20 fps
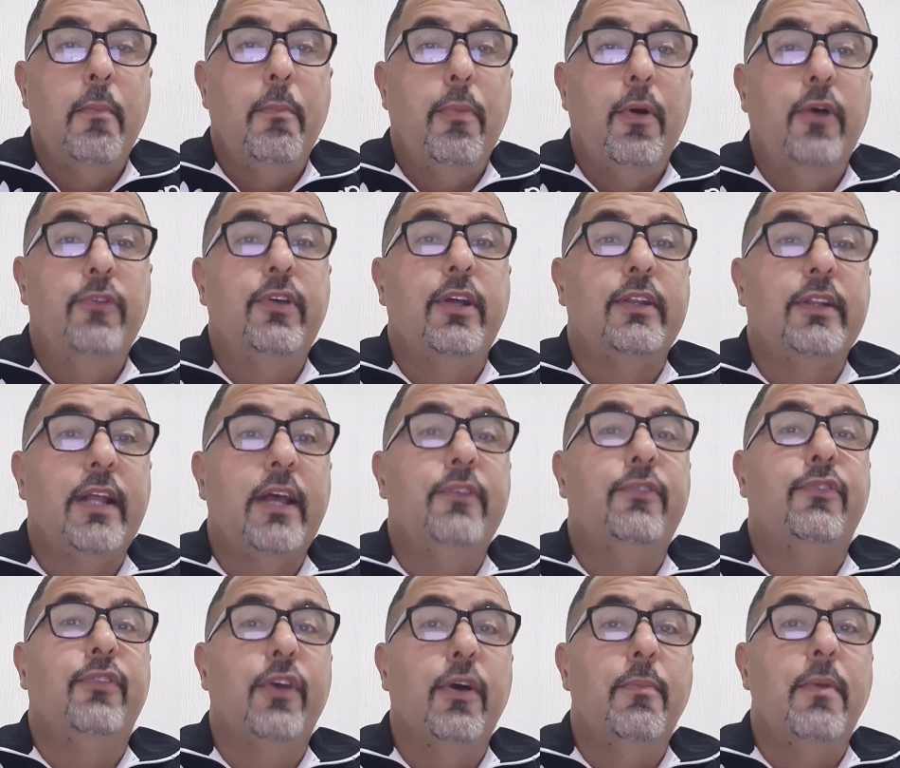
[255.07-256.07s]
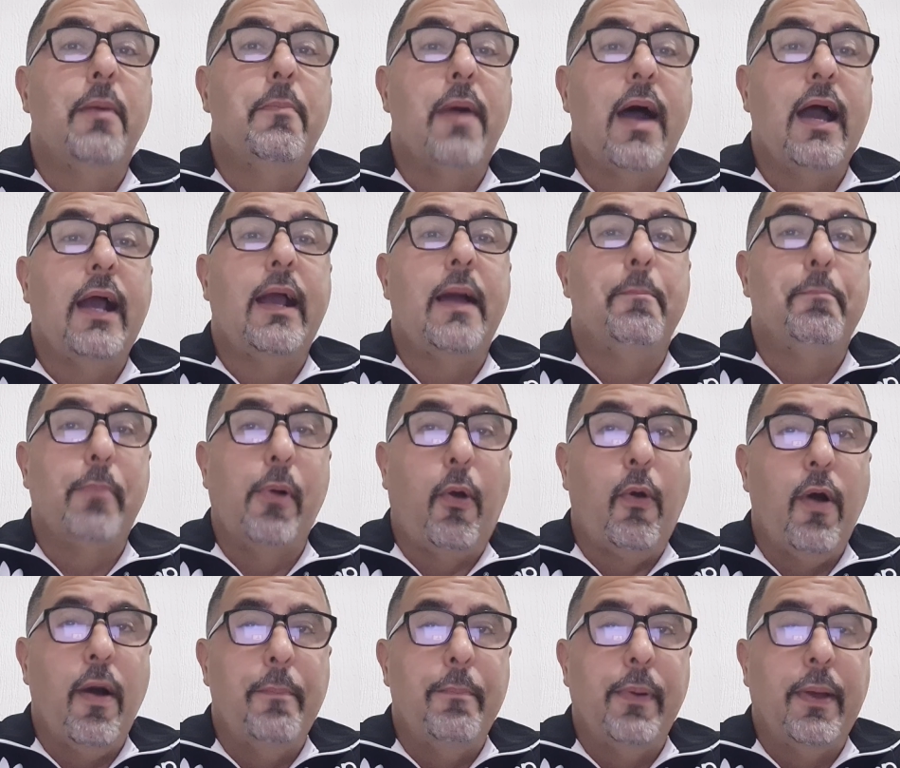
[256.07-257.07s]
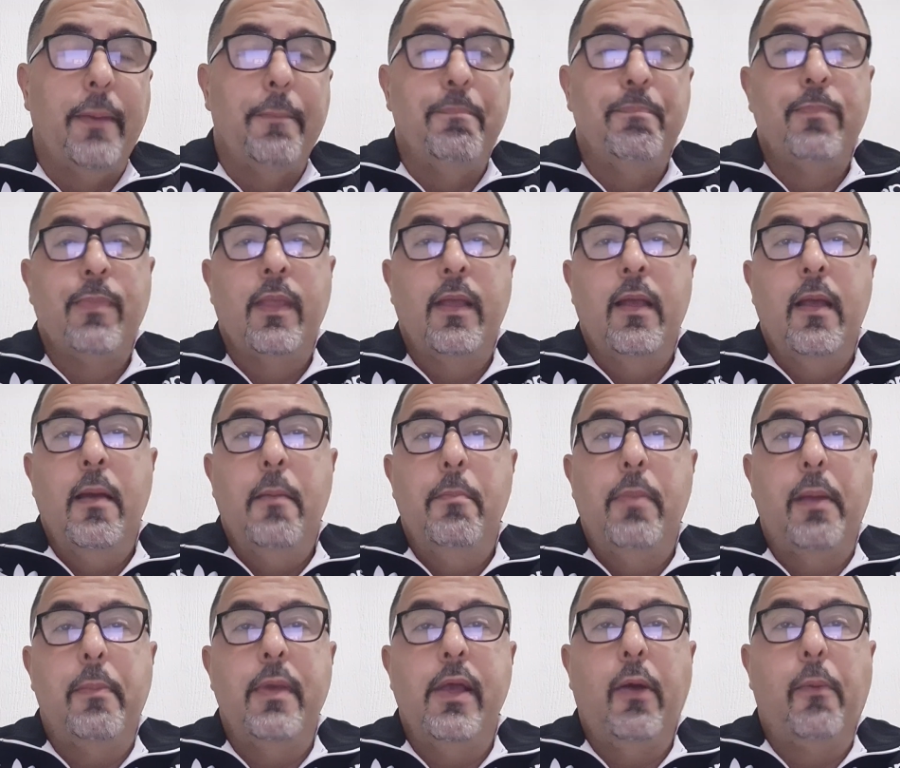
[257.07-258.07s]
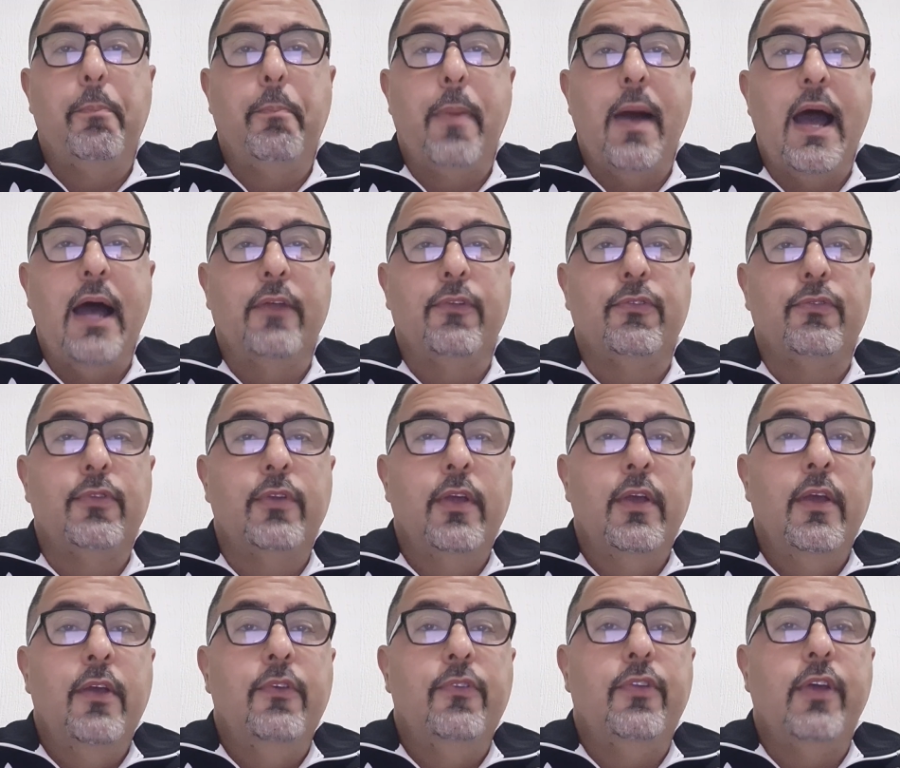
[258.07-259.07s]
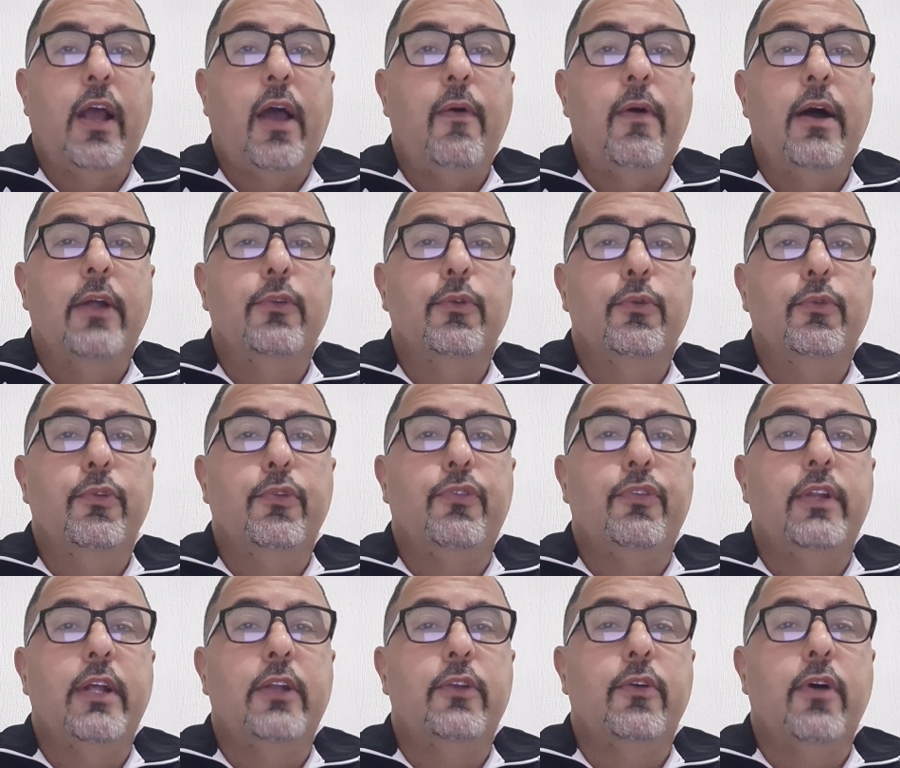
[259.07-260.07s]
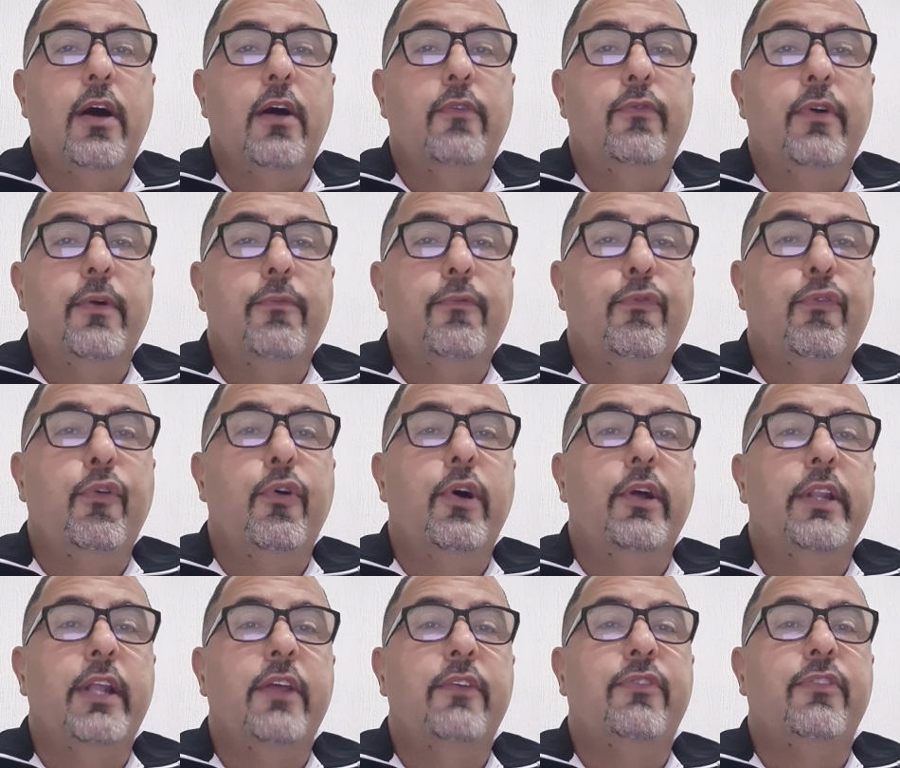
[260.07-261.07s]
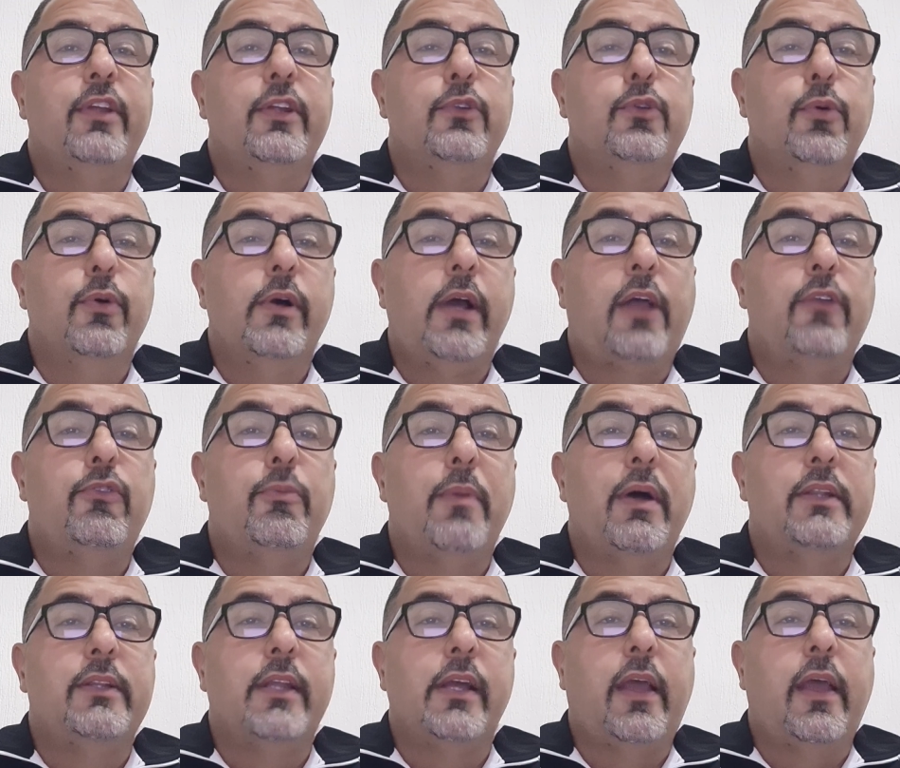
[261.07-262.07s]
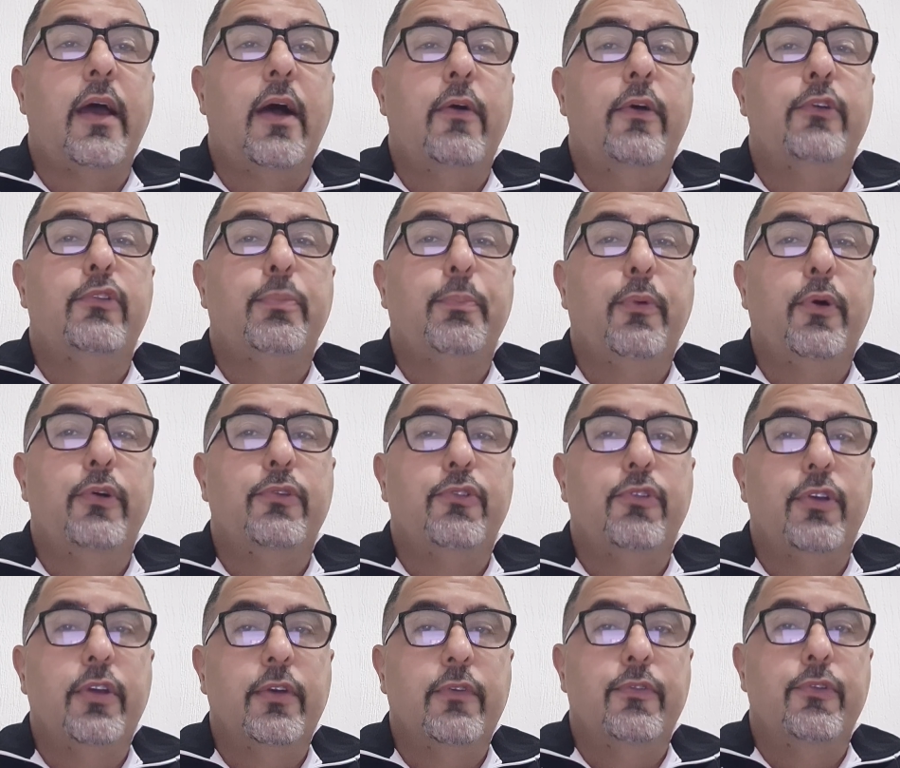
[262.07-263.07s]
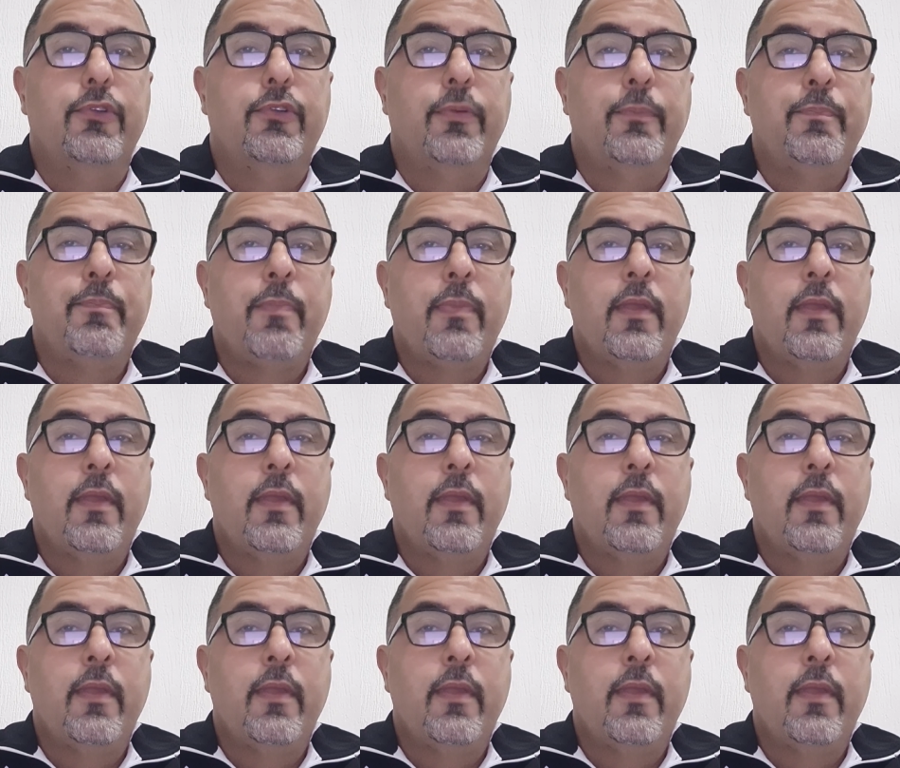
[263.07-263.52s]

Pode até ser uma marca própria. Primeiro passo será o anúncio da nova fornecedora de material esportivos.